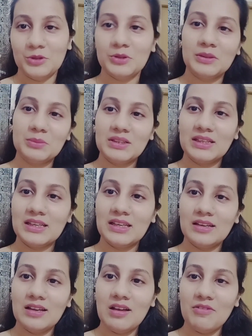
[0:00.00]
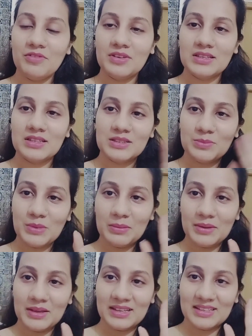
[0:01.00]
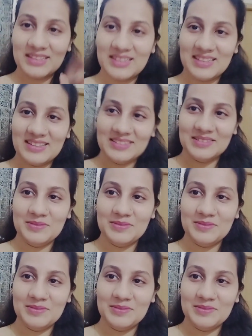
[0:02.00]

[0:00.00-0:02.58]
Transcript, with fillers: तो तब तक के लिए अल्लाह हाफिज़ बाय बाय